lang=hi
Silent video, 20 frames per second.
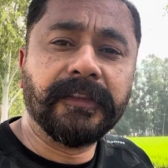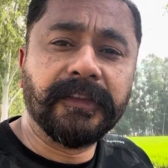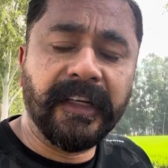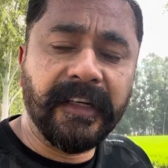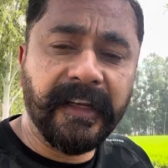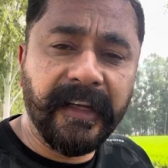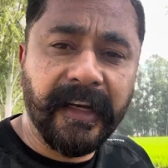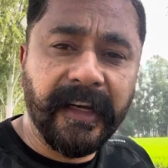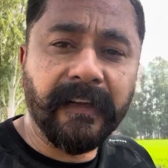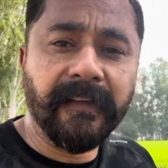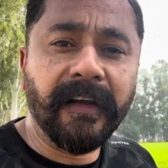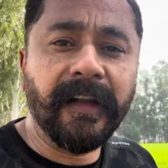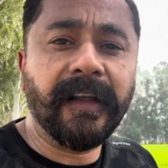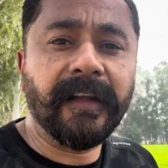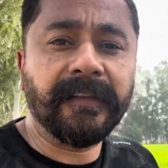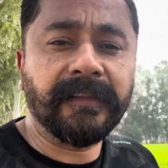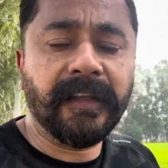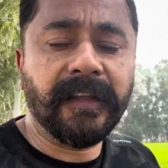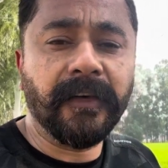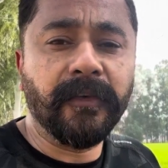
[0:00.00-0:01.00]
चंडीगढ़ वाला
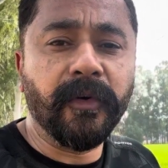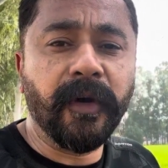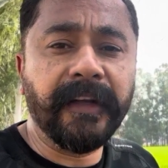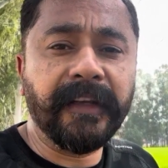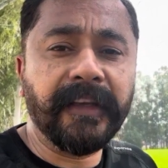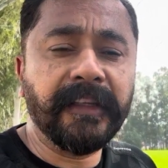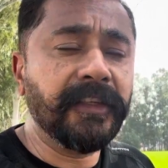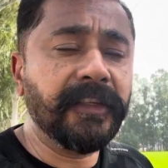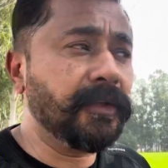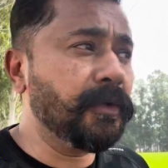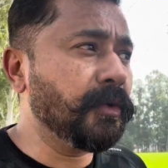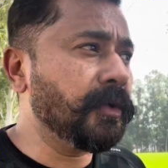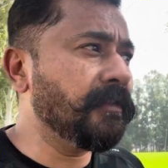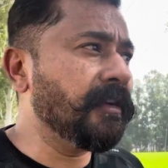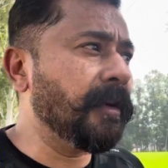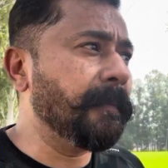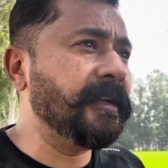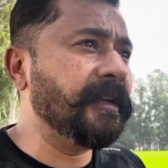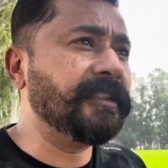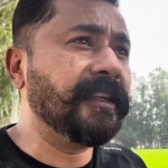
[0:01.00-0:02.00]
रास्ता अवॉइड कीजिए क्योंकि
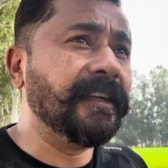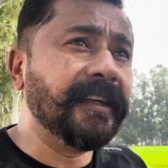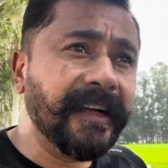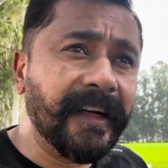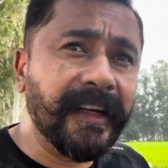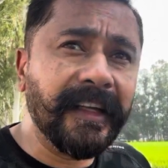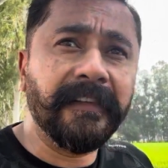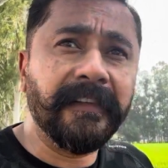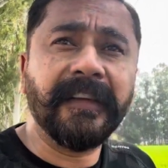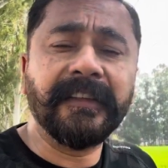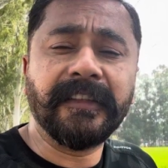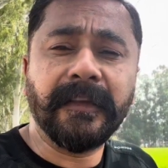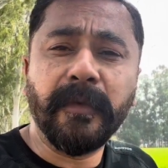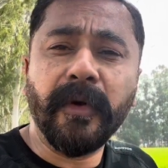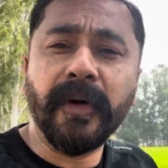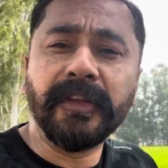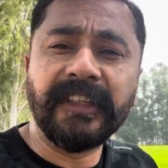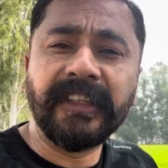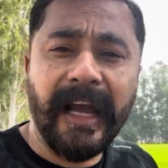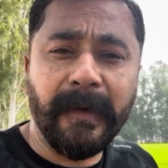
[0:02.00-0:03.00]
वहाँ पे चंडीगढ़ की वजह से
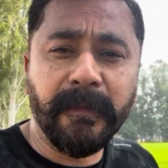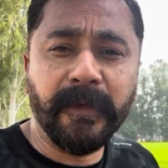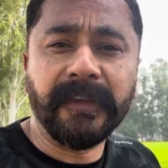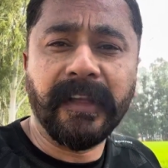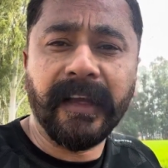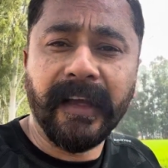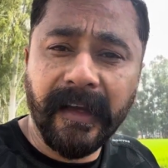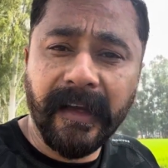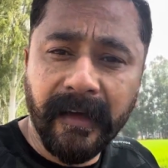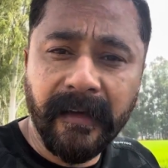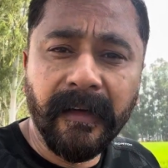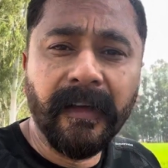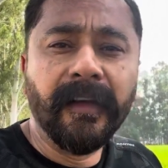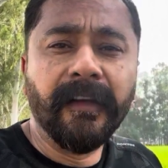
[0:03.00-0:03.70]
बहुत जाम होता है